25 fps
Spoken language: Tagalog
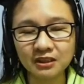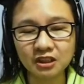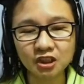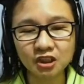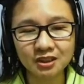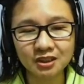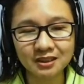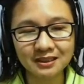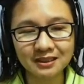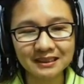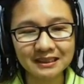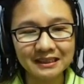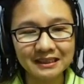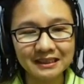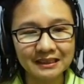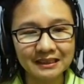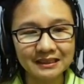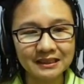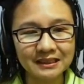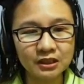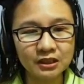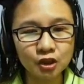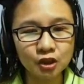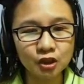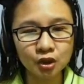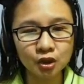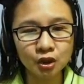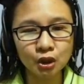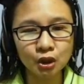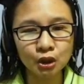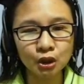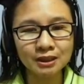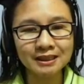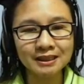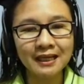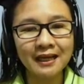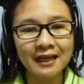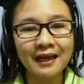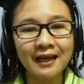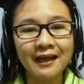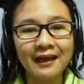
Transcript: questions ng teachers